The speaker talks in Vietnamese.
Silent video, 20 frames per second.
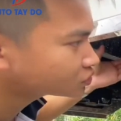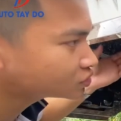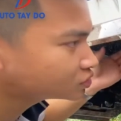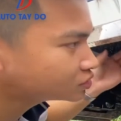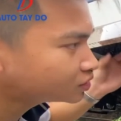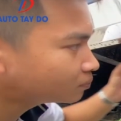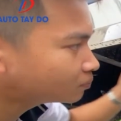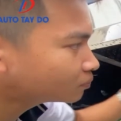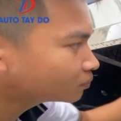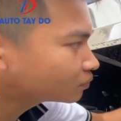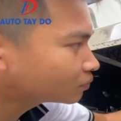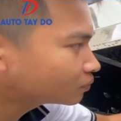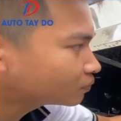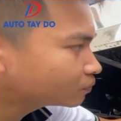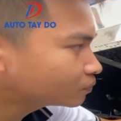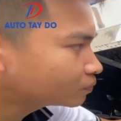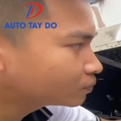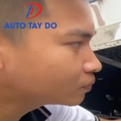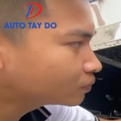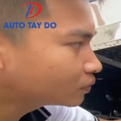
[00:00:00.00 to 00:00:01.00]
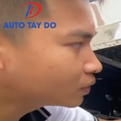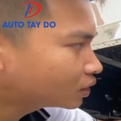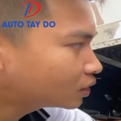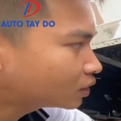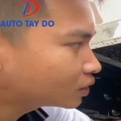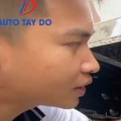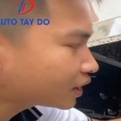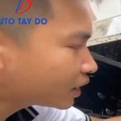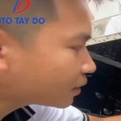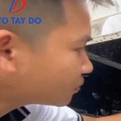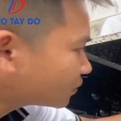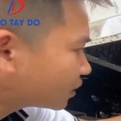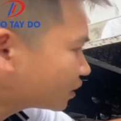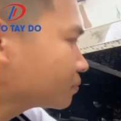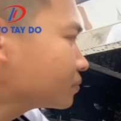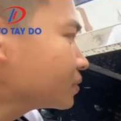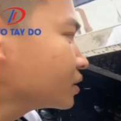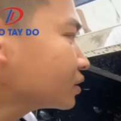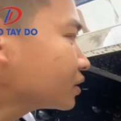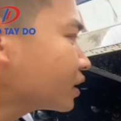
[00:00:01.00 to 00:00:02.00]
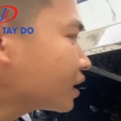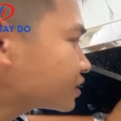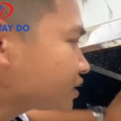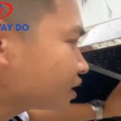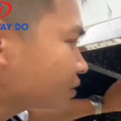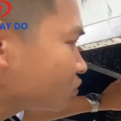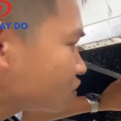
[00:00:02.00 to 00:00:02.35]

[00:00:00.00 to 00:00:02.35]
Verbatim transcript: dầm uh, thép này mình đan xem một